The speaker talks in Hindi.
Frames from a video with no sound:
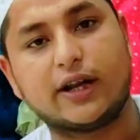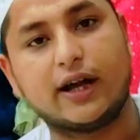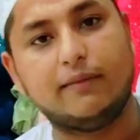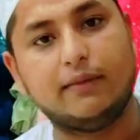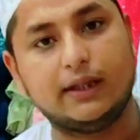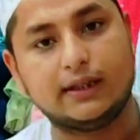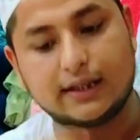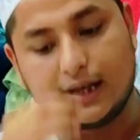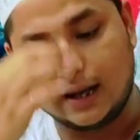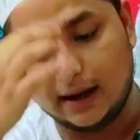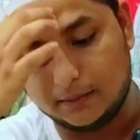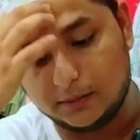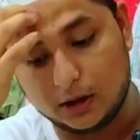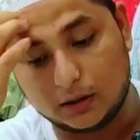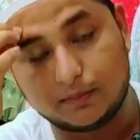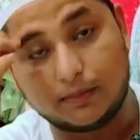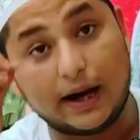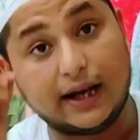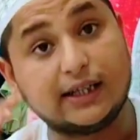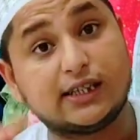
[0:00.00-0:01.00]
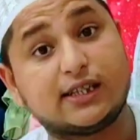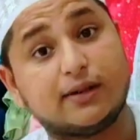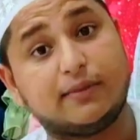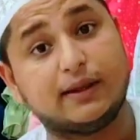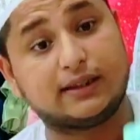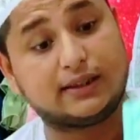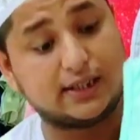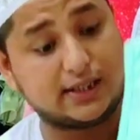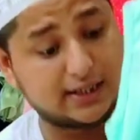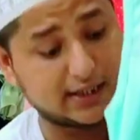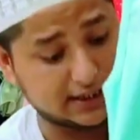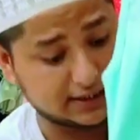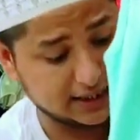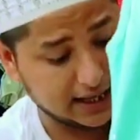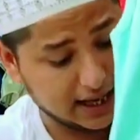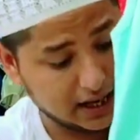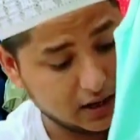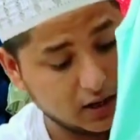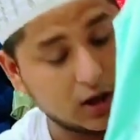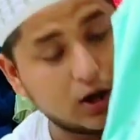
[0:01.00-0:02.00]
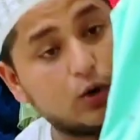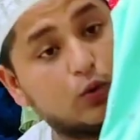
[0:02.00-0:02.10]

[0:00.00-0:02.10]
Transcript: छोटा मिलता है हम लोग बाईस से बत्तीस देता